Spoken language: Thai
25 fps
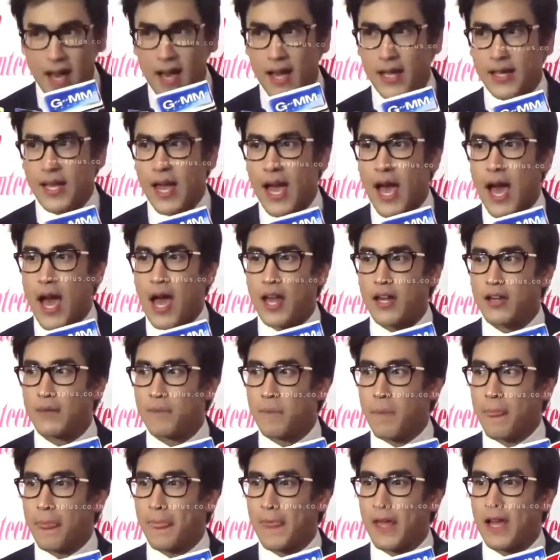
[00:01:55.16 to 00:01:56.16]
อากาศ
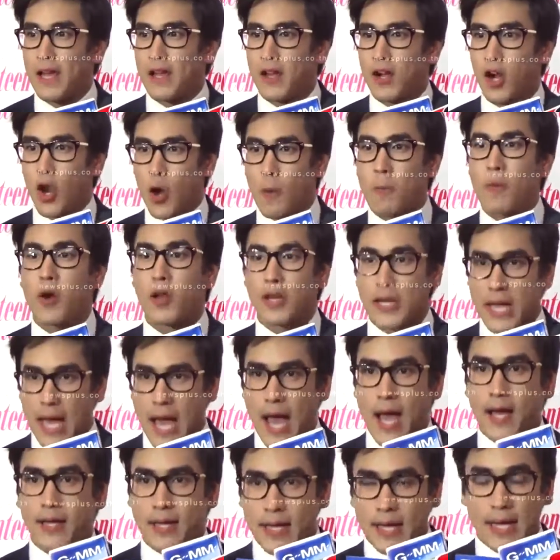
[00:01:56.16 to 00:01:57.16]
ลมค่อน
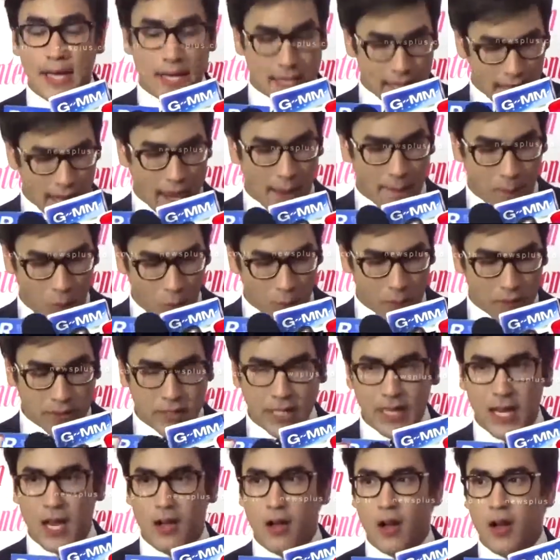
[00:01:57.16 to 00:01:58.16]
ข้างดีนะครับ ผมจ
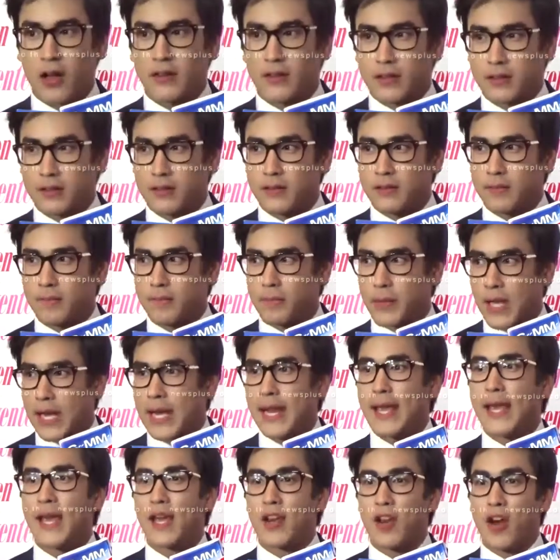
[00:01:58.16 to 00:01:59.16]
ริงๆแล้วก็
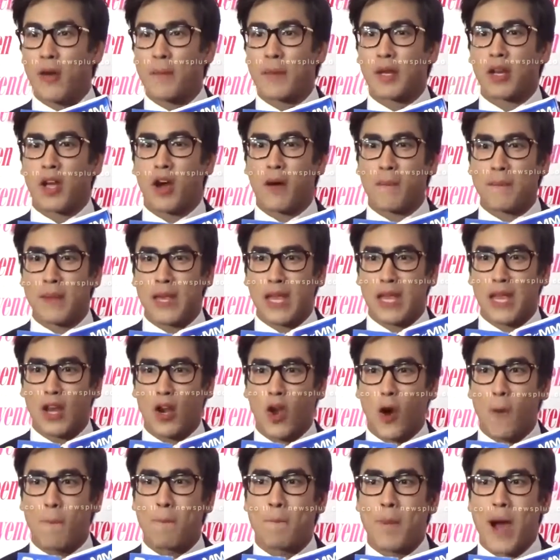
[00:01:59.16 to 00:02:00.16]
ทะเลอะเนาะมันก็มี
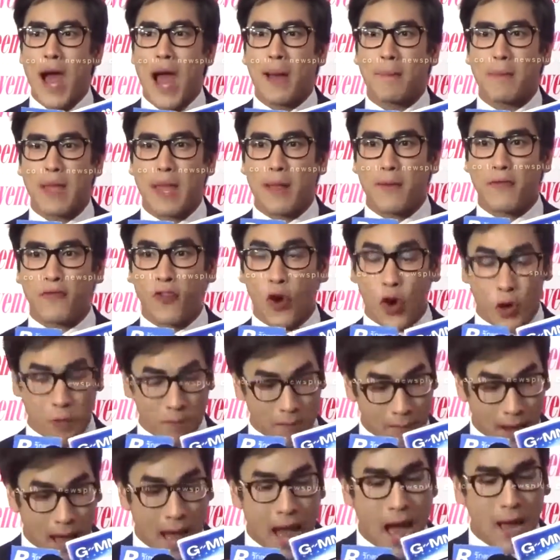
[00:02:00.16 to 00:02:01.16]
ลมบ้างมีฝน
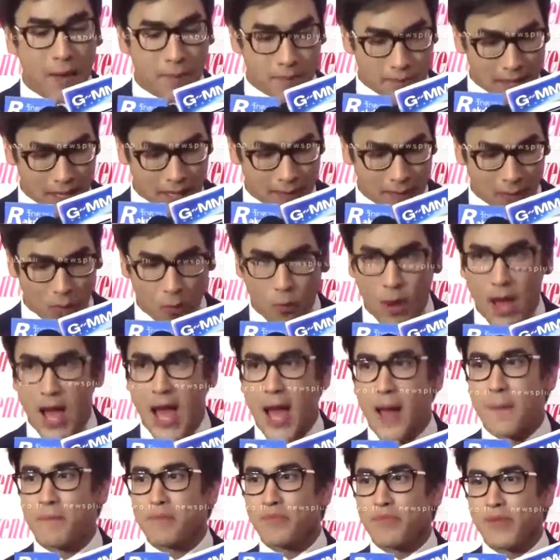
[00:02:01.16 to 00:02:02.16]
บ้างมีแบบว่า
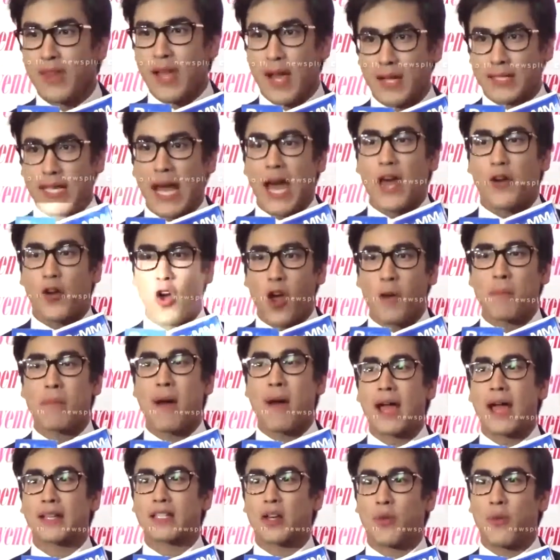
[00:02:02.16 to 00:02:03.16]
อากาศร้อน
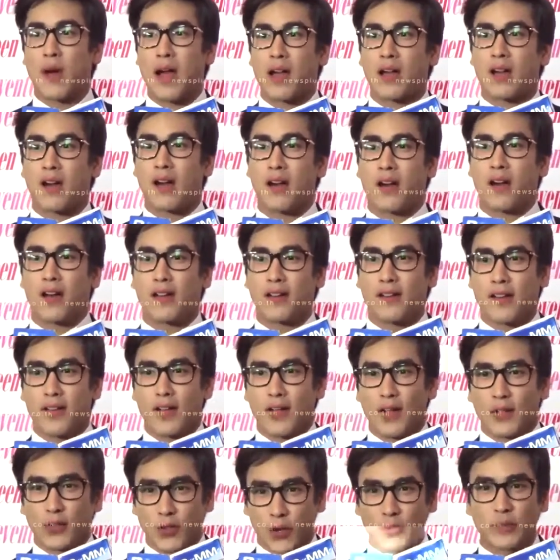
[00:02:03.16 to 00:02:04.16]
งแต่ว่าก็
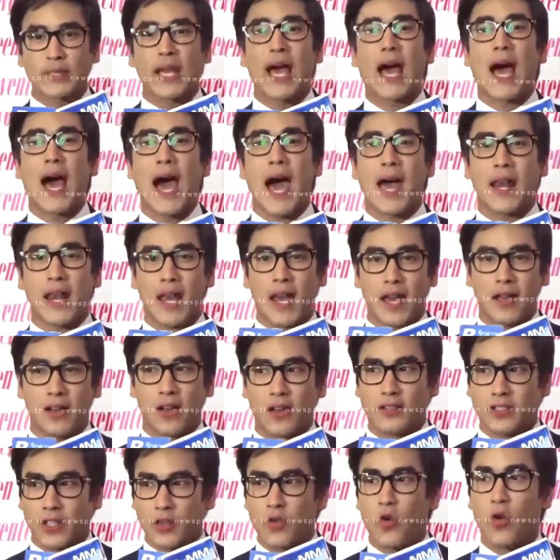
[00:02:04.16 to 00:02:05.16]
ทนทานฮะ
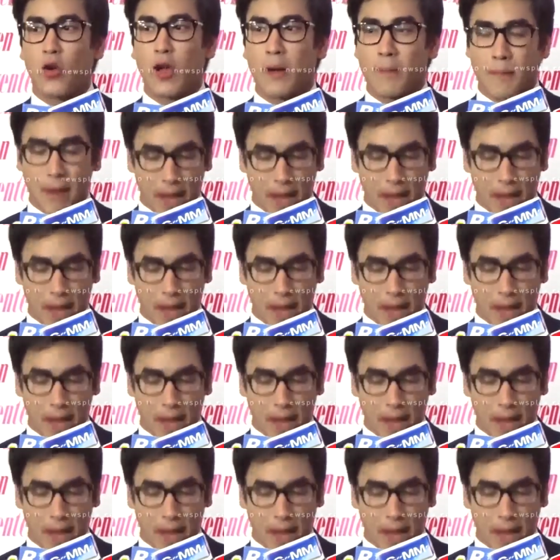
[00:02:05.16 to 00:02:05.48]
ก็สนุกกับ